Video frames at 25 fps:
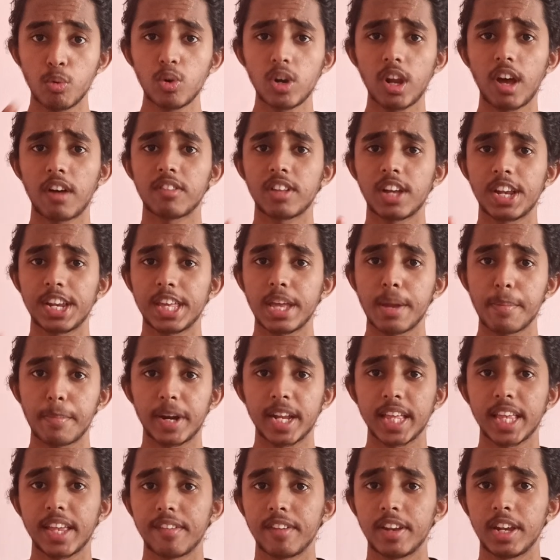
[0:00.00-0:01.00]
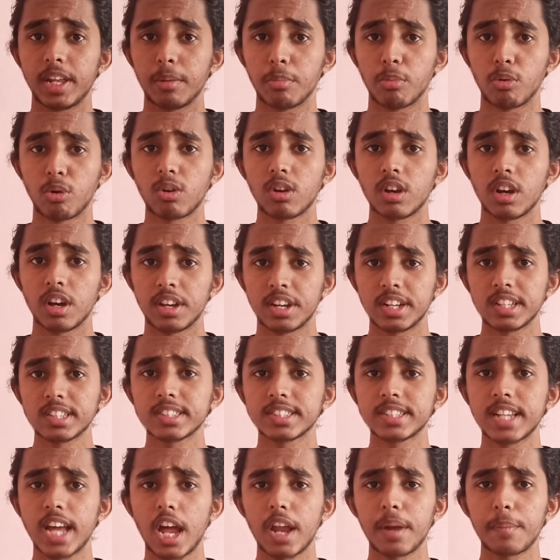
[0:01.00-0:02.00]
மூணாவதாக நீங்கள் படிக்க வேண்டிய புக்
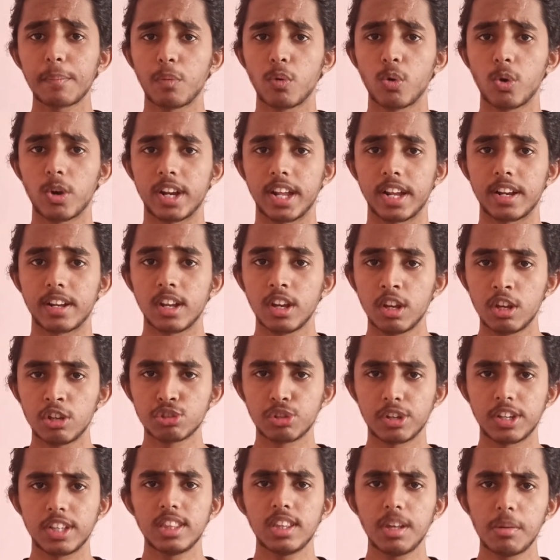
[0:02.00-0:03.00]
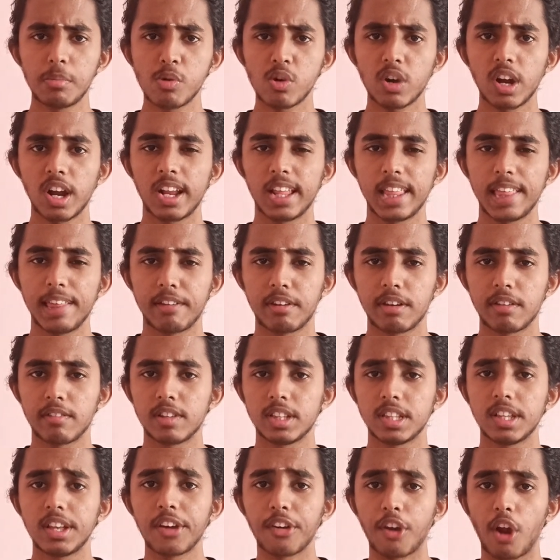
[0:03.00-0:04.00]
ரிச் டேட் புவர் டேட் ஸோ இந்த புக்கை எழுதுறது
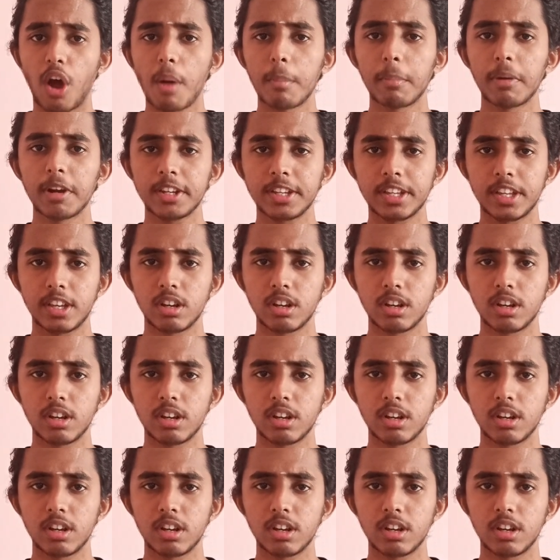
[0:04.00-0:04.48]
வந்து ராபர்ட்